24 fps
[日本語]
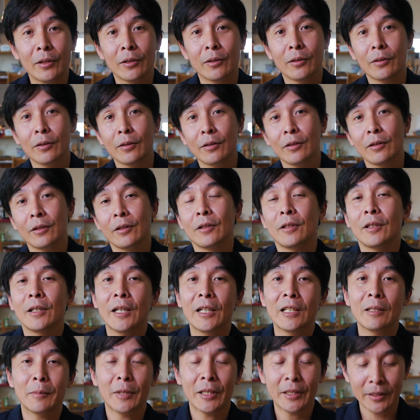ント
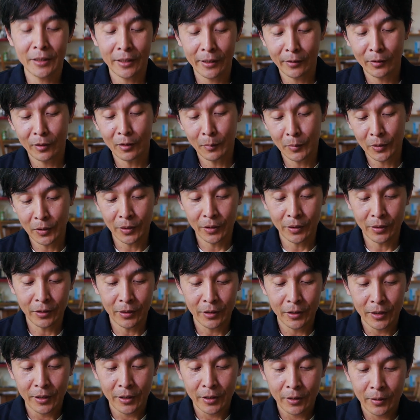ありましたけども
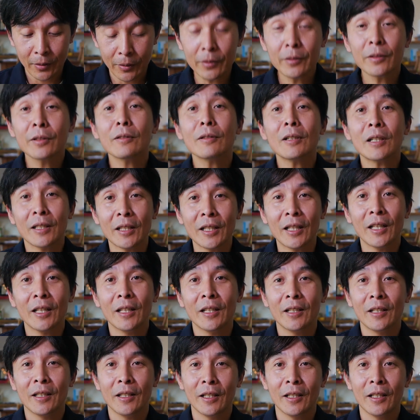本当はね、